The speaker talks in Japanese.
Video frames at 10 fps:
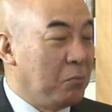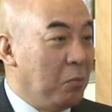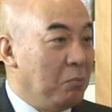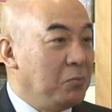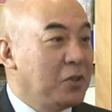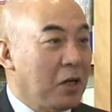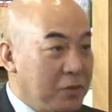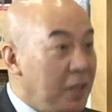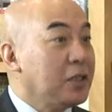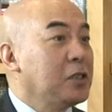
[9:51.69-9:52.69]
むちゃく
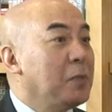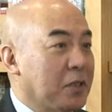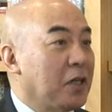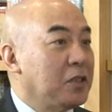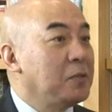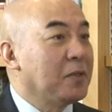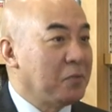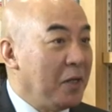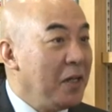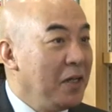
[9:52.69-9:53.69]
ちゃ出なってしまった感じします
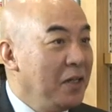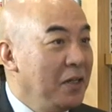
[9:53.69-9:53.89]
よね。うんうん、